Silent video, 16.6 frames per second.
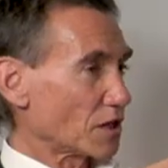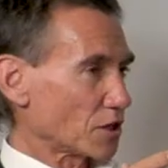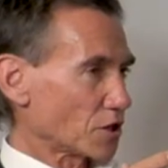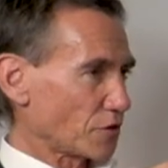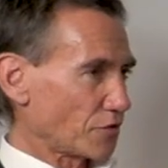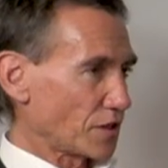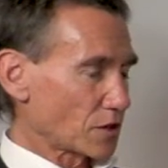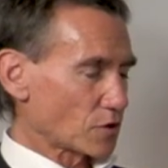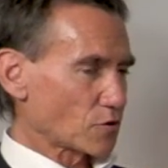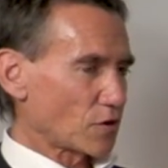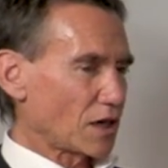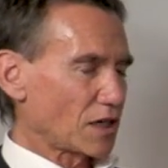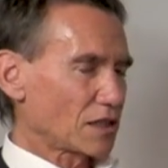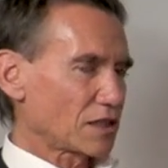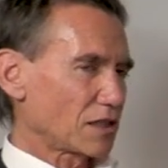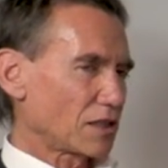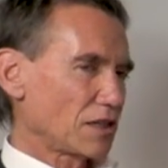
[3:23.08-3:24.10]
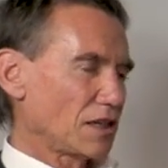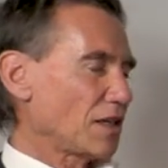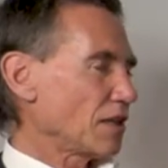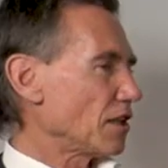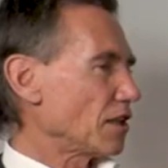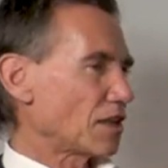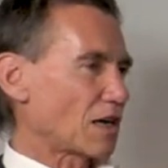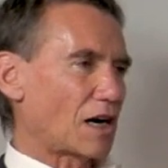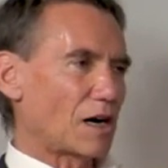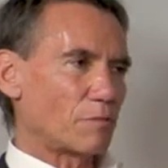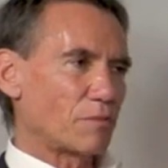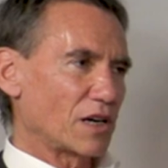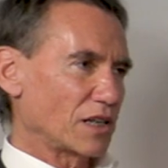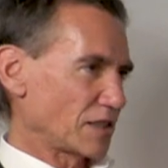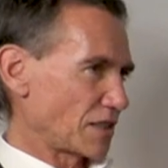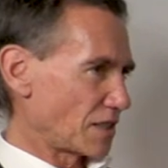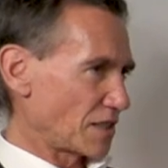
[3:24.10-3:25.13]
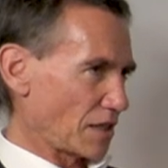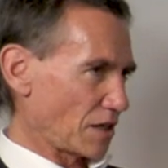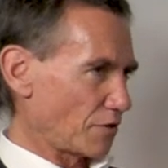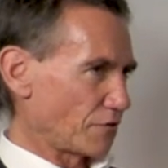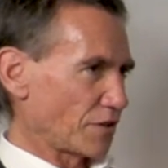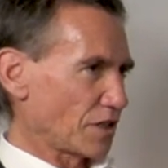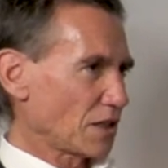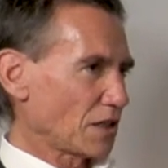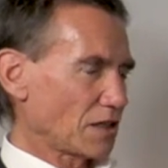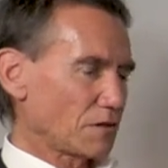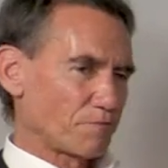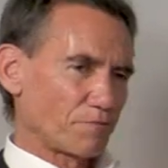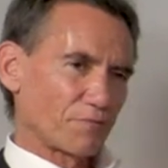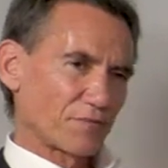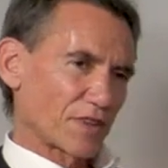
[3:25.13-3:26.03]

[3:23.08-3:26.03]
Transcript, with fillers: hast, fit zu halten. Ich arbeite sehr viel,